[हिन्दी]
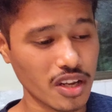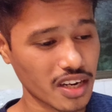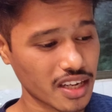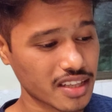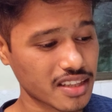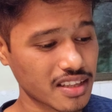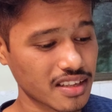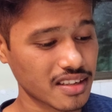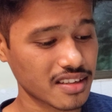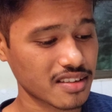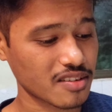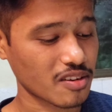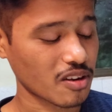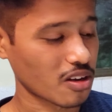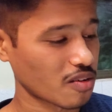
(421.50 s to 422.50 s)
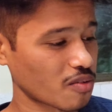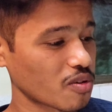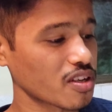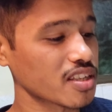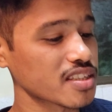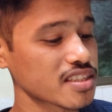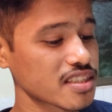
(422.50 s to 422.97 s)
अलग थे और वो
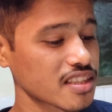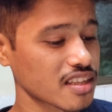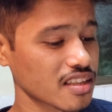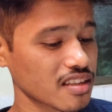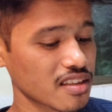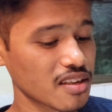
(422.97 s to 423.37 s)
इजी थे